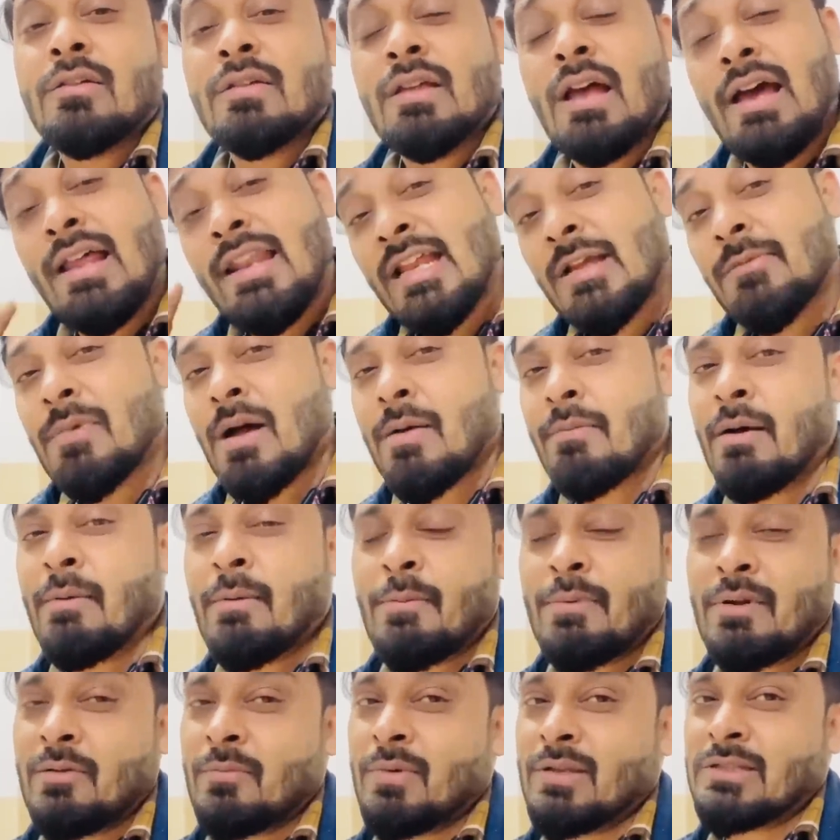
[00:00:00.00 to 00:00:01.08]
हर एक माँ बाप
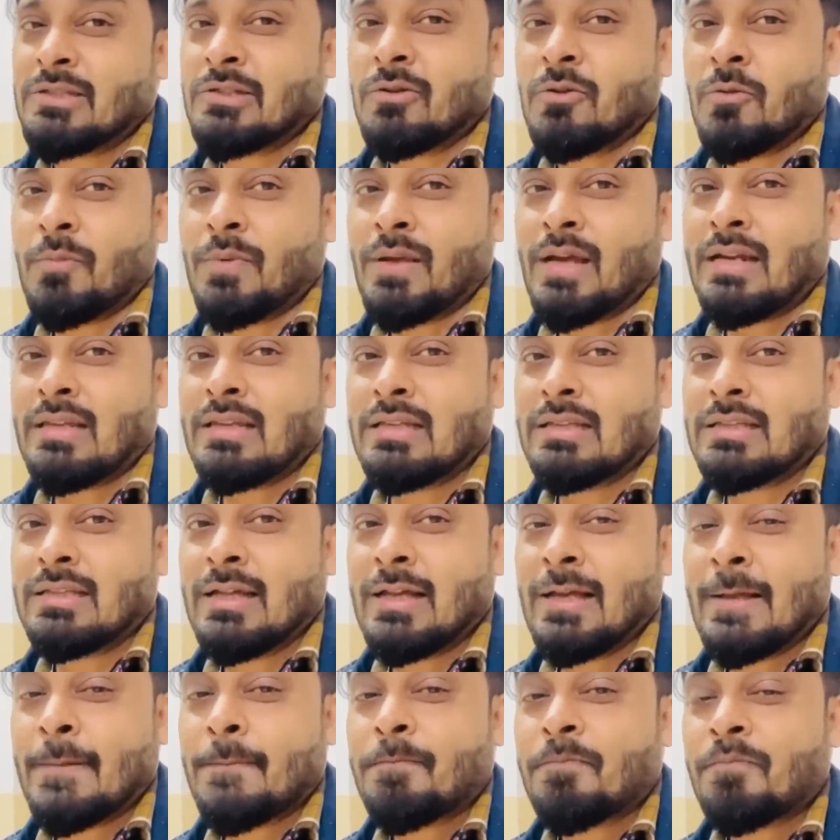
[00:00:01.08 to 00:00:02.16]
अपने बच्चे को प्यार देता
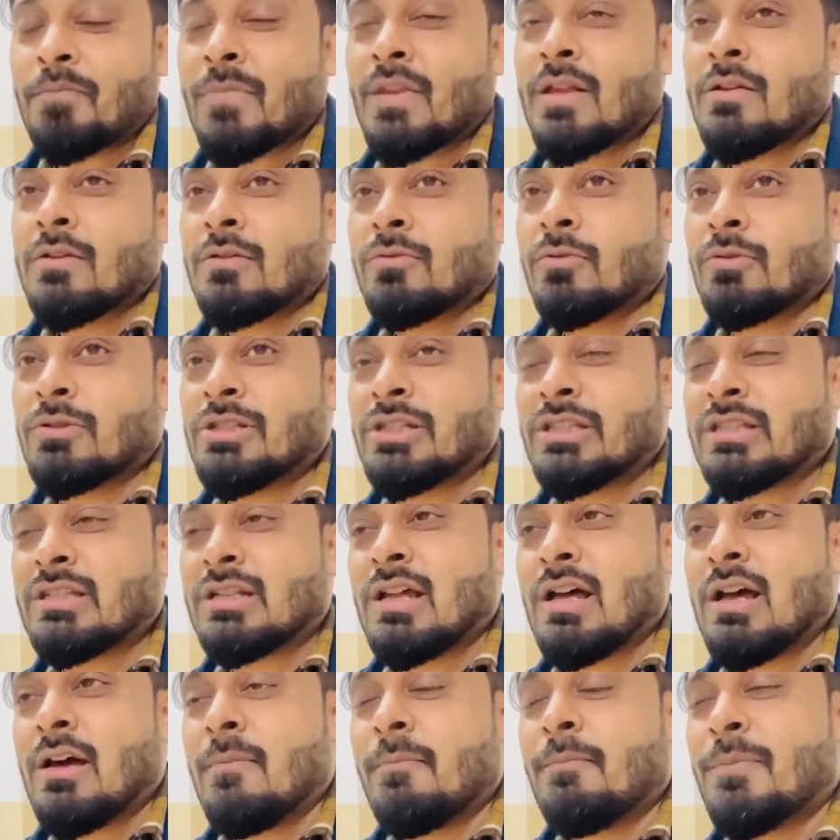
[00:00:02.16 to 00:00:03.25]
है तो
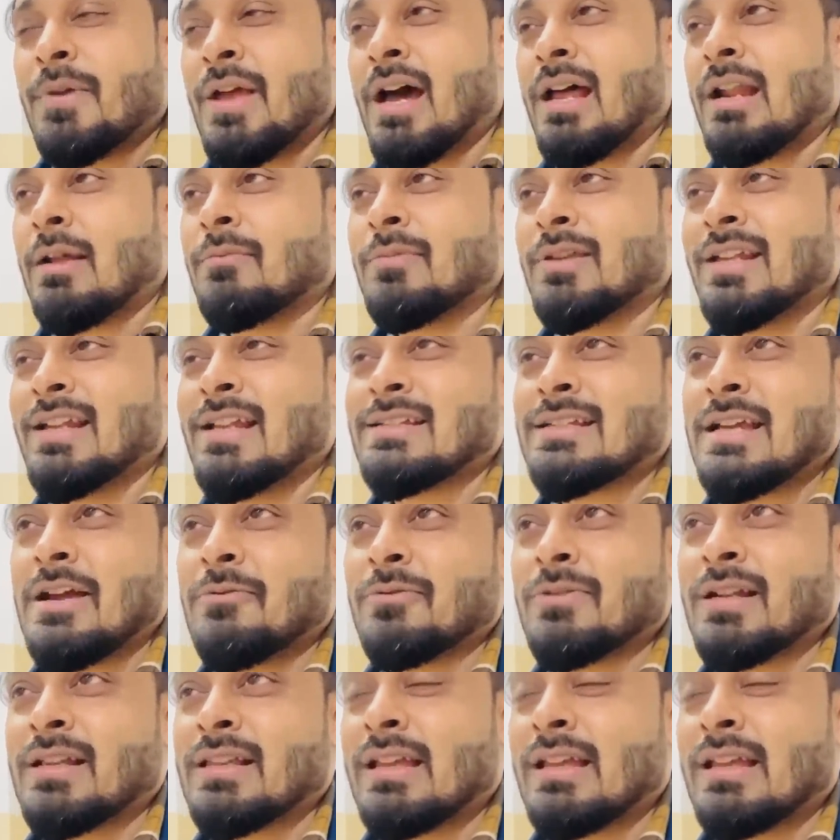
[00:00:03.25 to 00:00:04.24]
जितना प्यार हम देना चाहें उतना